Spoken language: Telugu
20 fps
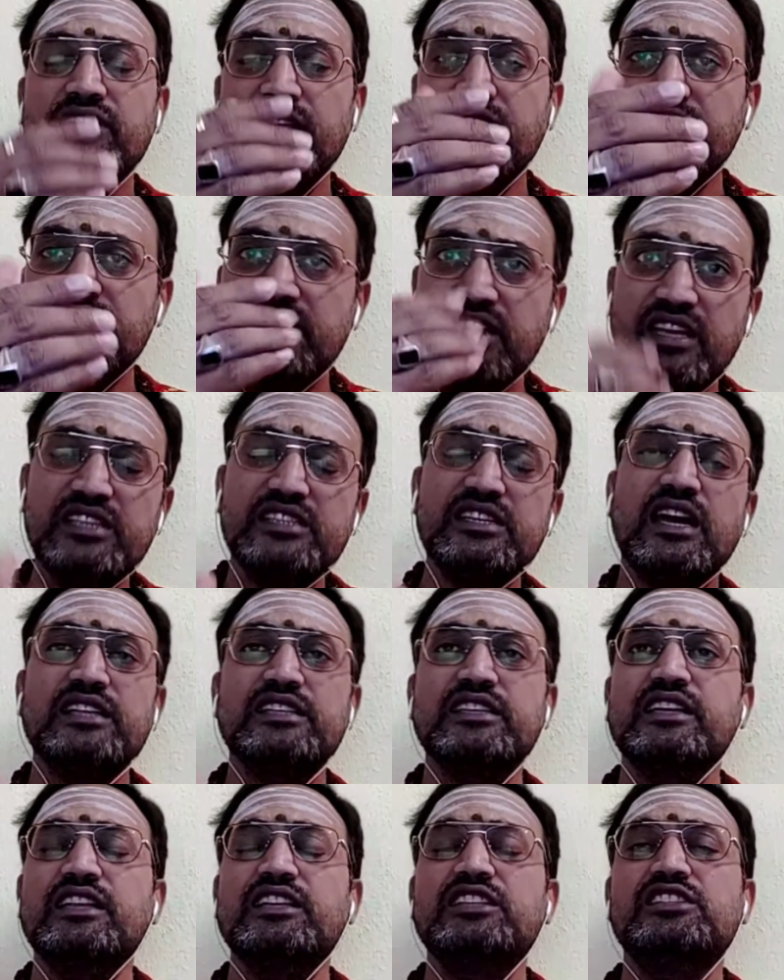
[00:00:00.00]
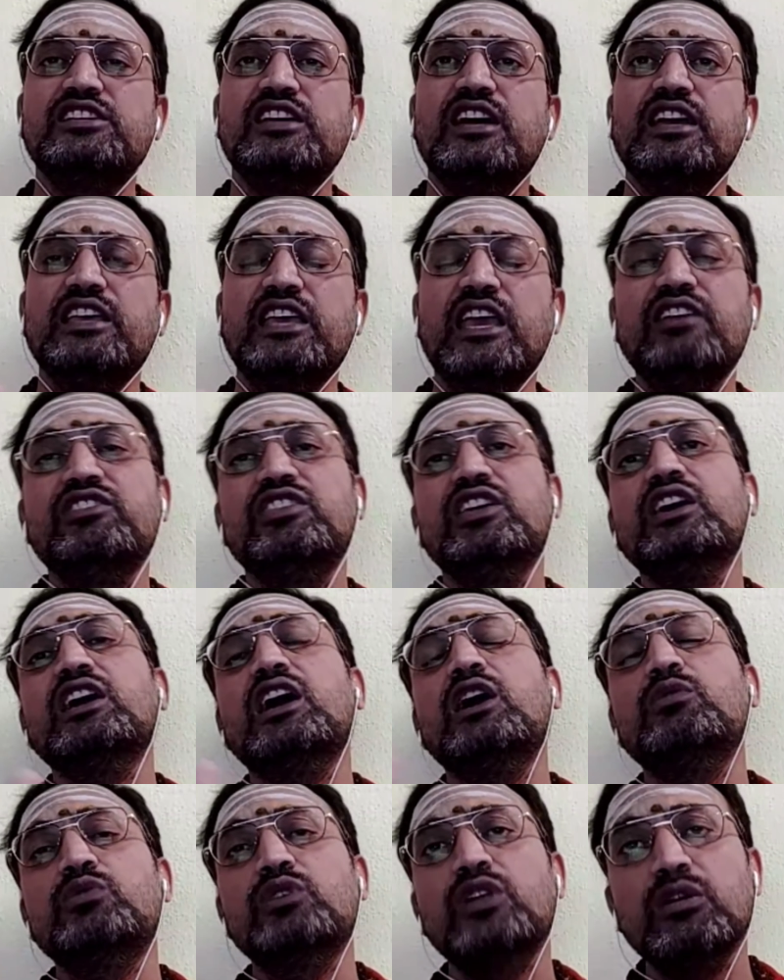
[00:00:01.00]
వీరిద్దరి జాతకరీత్యా ఏ
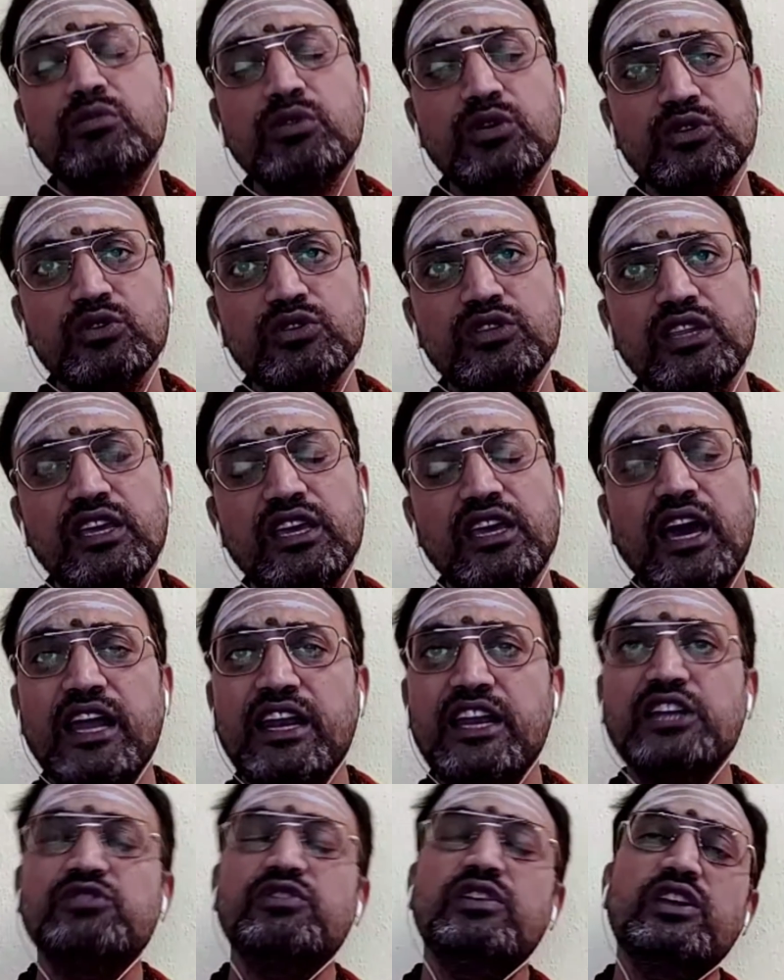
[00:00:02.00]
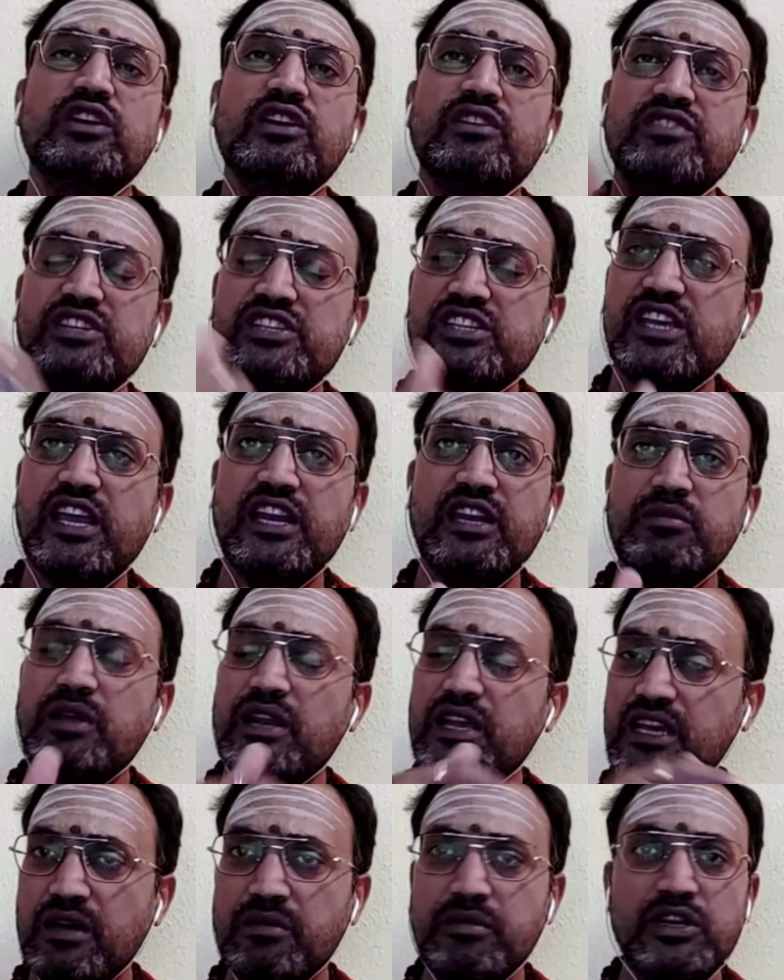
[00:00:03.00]
విధంగా ఉండబోతుంది అనేటువంటి ఒక
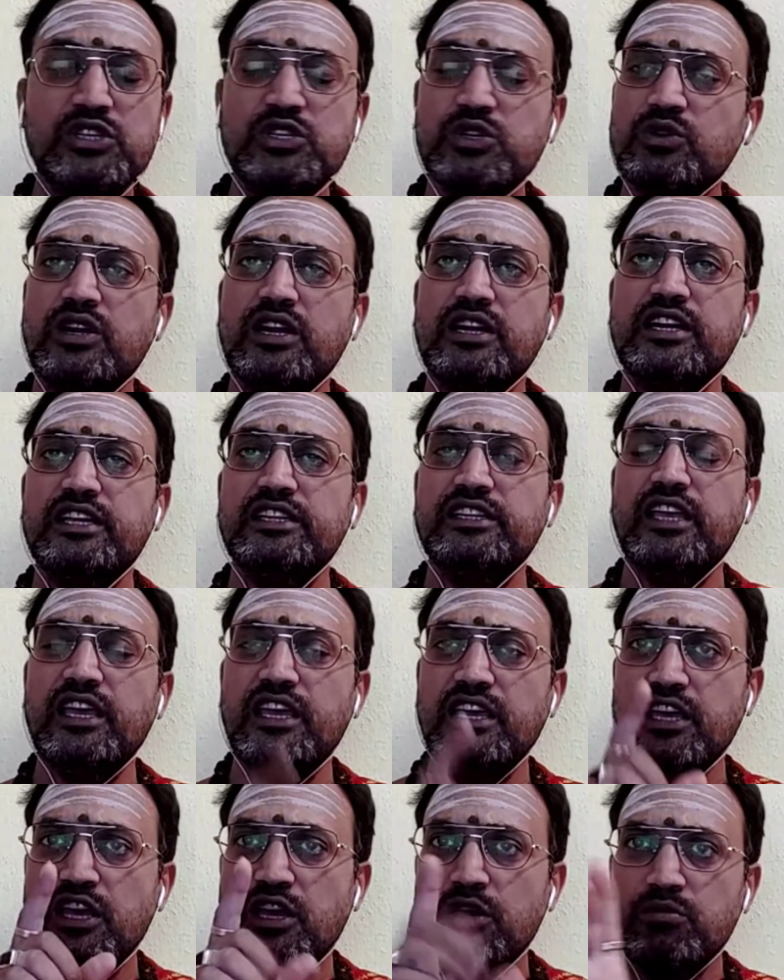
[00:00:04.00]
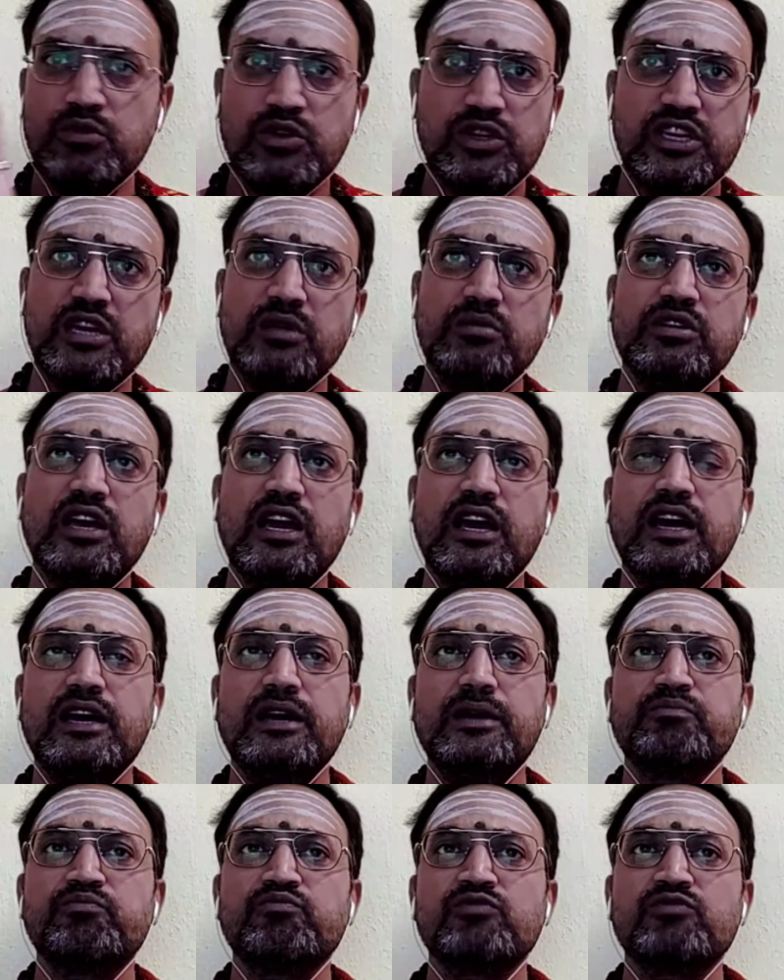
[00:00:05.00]
విషయాన్ని మనం గమనించుకున్నట్లయితే ముఖ్యంగా